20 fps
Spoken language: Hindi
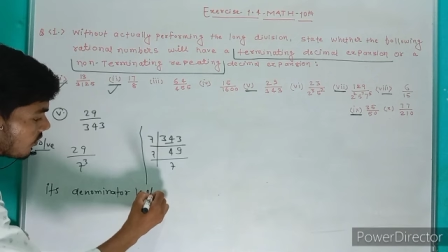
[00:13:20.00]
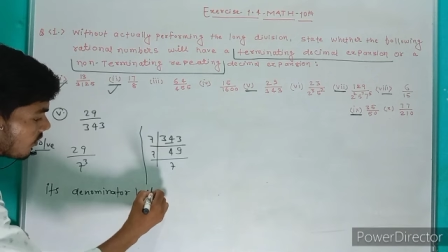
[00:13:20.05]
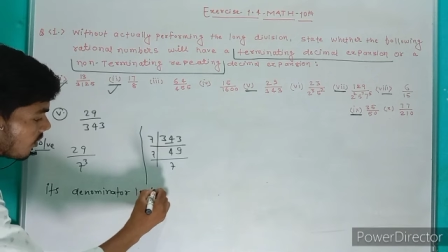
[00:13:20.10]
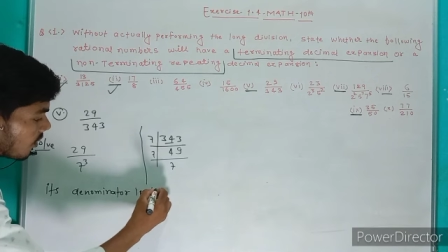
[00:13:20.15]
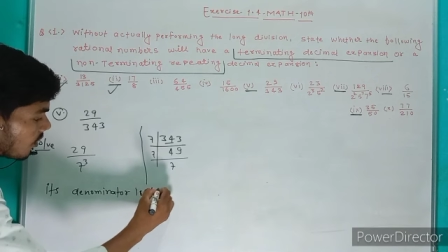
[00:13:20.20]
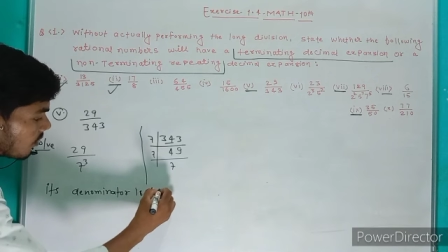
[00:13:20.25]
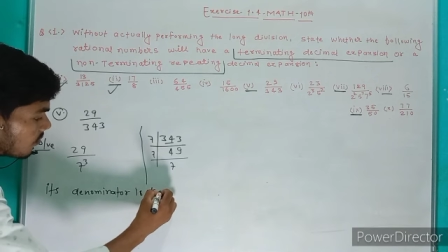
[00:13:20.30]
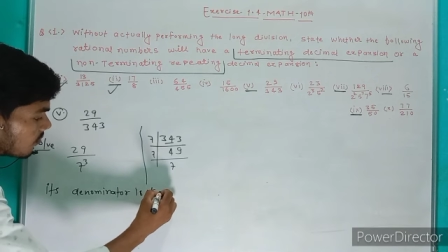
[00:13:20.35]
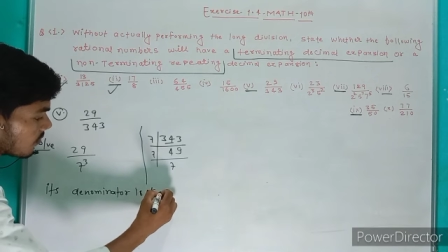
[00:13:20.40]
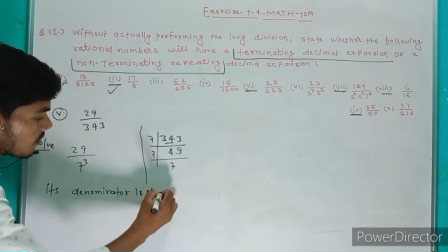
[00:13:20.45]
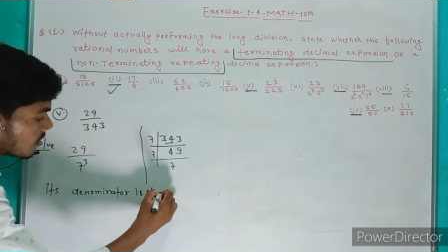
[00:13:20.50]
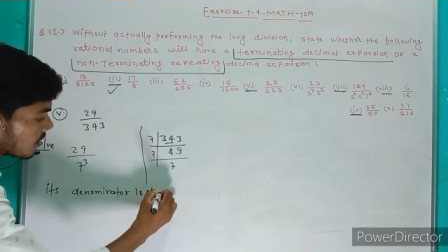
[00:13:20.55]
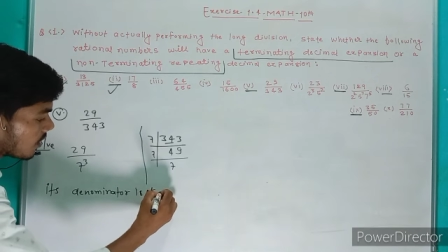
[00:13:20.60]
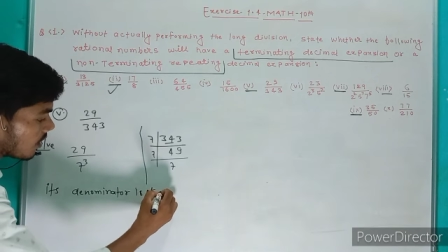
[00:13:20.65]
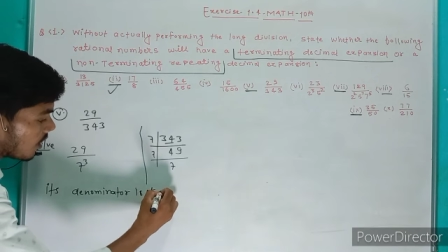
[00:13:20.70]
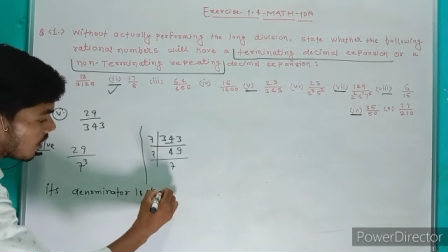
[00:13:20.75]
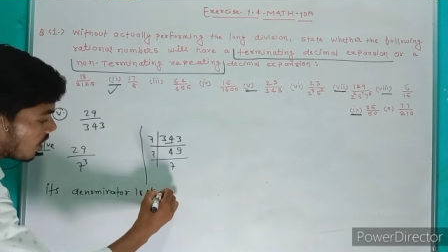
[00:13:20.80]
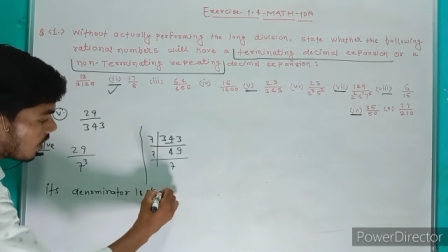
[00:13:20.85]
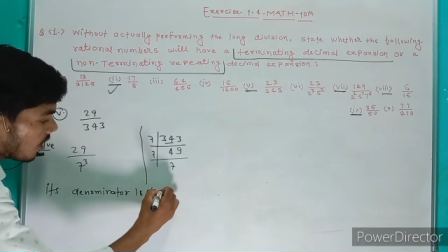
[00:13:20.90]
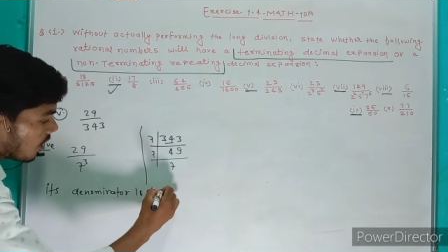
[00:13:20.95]
form
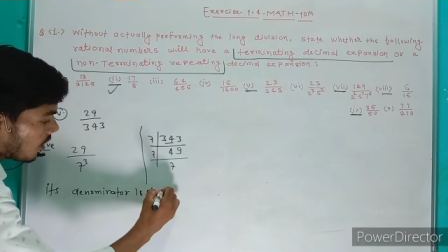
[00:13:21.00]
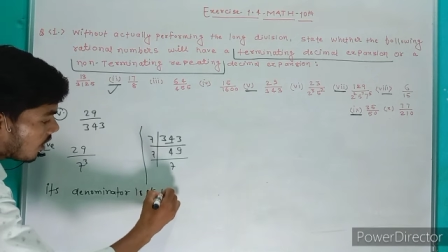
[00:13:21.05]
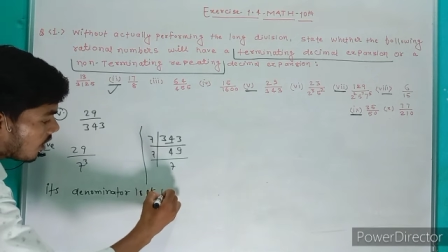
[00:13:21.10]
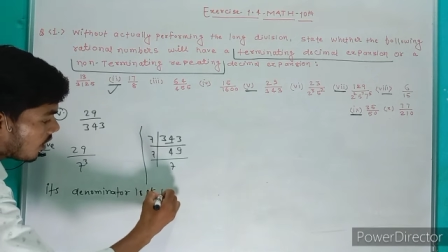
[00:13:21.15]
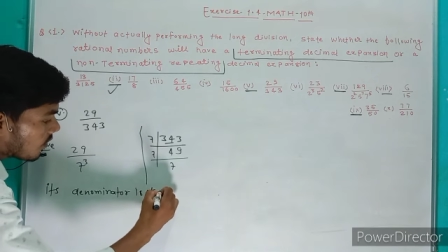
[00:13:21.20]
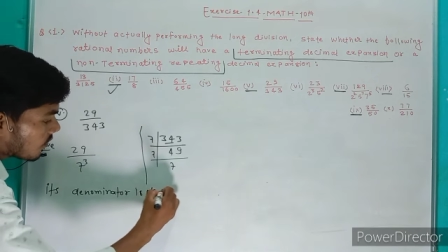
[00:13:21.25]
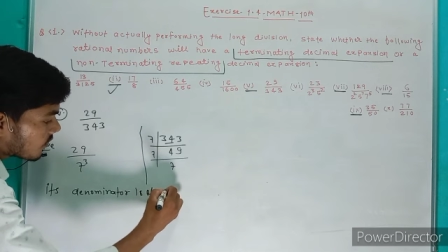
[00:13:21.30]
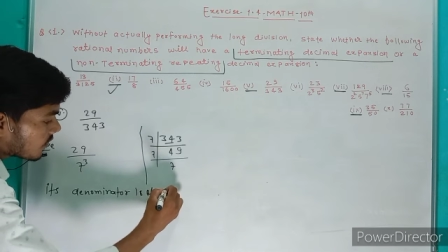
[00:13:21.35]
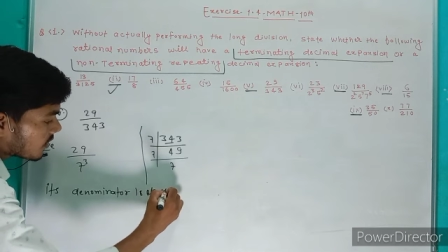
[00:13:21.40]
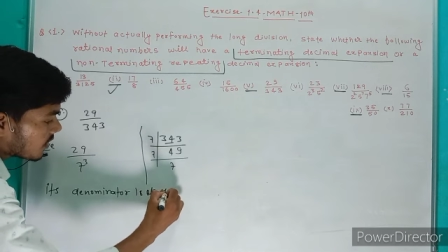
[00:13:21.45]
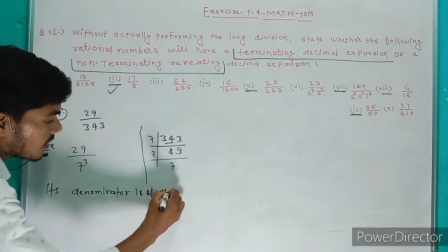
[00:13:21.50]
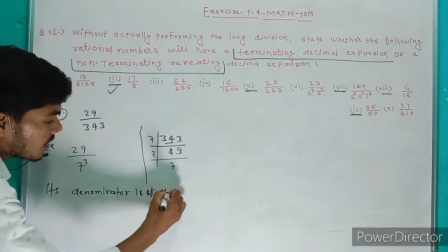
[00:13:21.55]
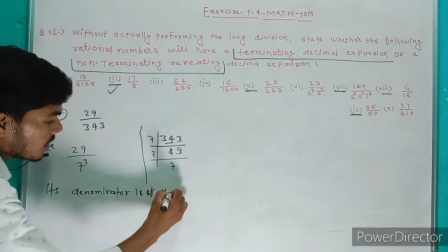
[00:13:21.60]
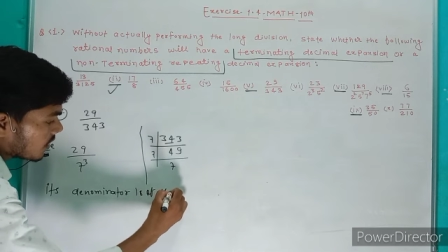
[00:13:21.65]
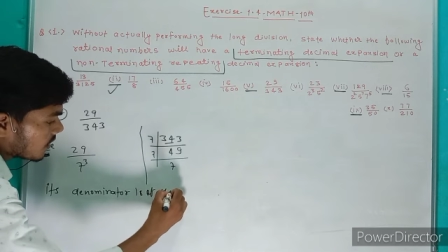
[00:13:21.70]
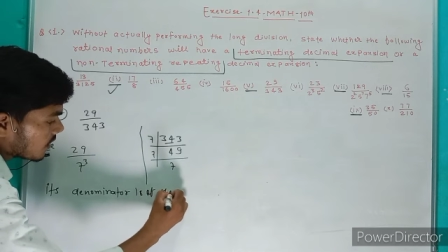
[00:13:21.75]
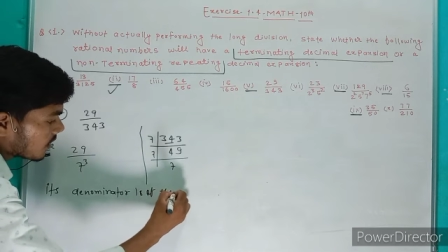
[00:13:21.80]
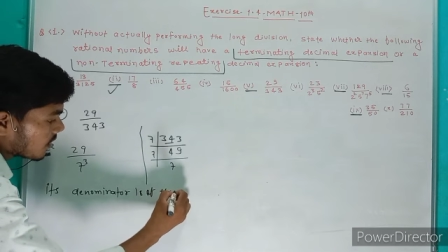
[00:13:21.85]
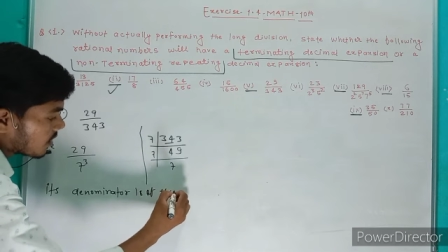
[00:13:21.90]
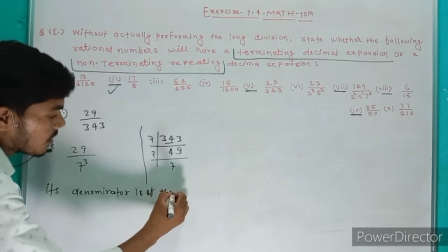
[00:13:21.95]
of
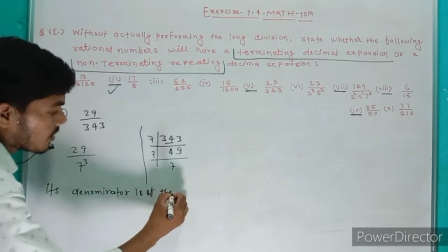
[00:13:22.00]
the